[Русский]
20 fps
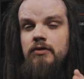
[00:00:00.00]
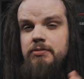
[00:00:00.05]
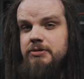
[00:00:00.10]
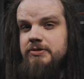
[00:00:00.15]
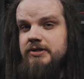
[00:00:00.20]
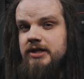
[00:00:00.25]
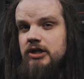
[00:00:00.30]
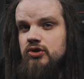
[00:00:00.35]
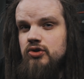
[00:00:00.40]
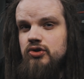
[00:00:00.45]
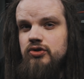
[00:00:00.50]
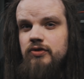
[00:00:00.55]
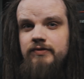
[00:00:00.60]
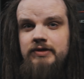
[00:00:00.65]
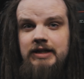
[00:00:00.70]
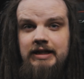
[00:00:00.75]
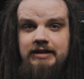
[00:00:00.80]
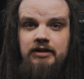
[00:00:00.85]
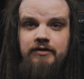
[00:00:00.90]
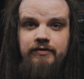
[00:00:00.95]
В общем, скажу, что в
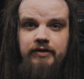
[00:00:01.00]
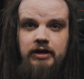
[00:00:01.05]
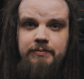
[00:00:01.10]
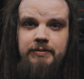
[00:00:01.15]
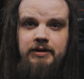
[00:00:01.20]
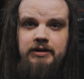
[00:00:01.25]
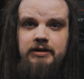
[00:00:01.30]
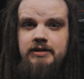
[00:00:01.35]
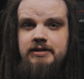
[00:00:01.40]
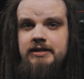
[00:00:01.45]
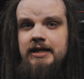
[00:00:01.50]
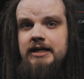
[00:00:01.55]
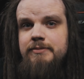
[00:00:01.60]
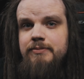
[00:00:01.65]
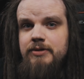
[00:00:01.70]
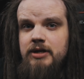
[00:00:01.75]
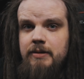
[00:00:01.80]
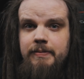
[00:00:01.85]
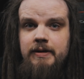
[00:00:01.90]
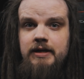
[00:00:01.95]
данных фрагментах Сайкс
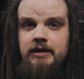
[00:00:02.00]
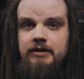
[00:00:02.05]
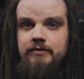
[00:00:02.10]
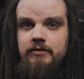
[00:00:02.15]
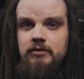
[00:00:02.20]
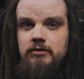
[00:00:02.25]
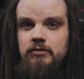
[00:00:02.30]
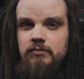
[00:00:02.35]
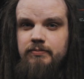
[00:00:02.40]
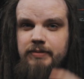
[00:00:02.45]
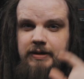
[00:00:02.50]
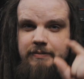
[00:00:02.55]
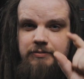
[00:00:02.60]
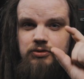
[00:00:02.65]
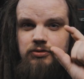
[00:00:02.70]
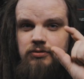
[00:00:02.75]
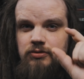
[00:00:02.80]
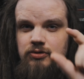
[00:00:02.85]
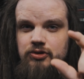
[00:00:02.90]
меня порадовал, прям вот